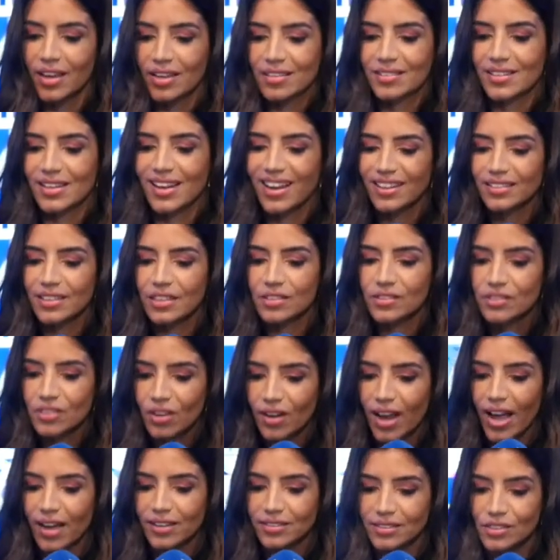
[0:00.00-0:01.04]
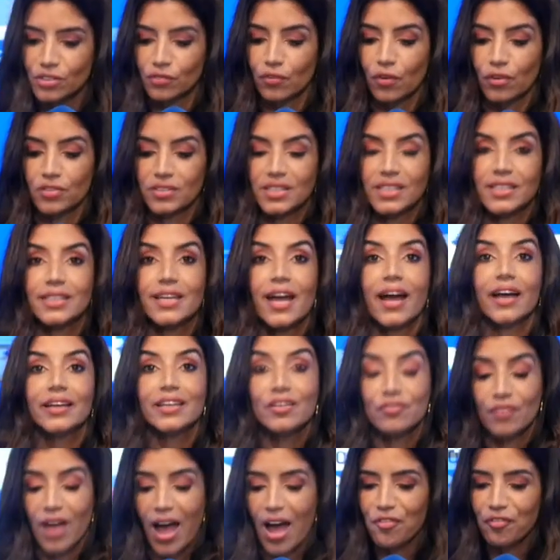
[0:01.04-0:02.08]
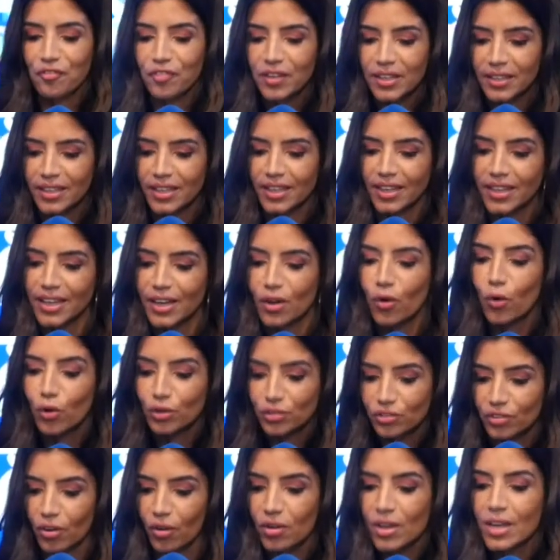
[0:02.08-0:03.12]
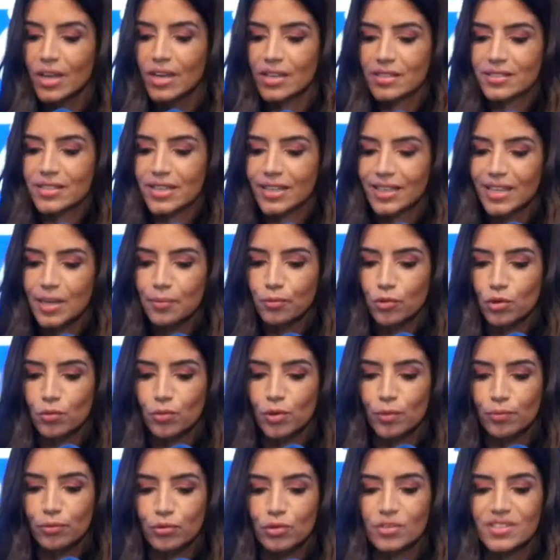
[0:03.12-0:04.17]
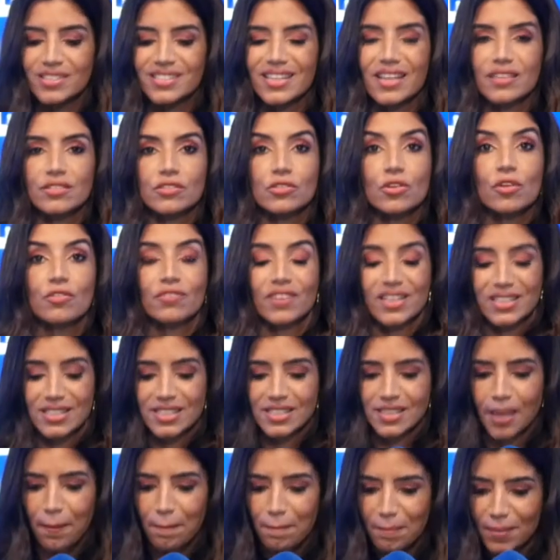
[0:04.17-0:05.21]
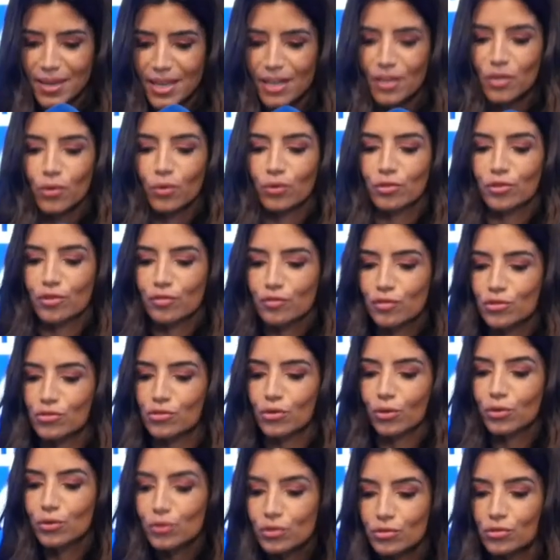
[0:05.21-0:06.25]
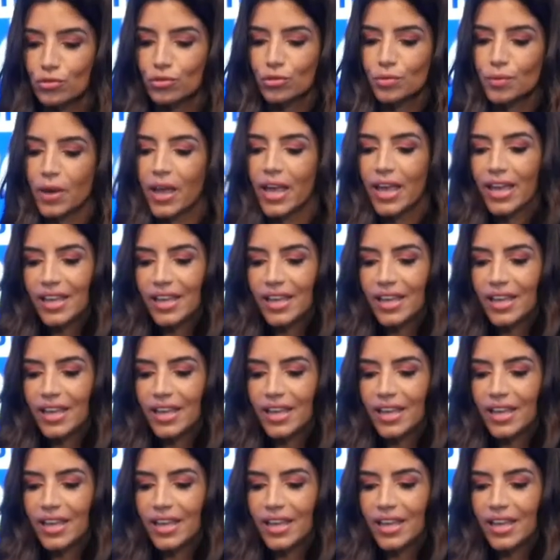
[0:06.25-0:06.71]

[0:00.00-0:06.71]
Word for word: C'est l'un des seuls artistes français qui arrive à fédérer autant. Ses clips cumulent plus de 525 millions de vues sur YouTube.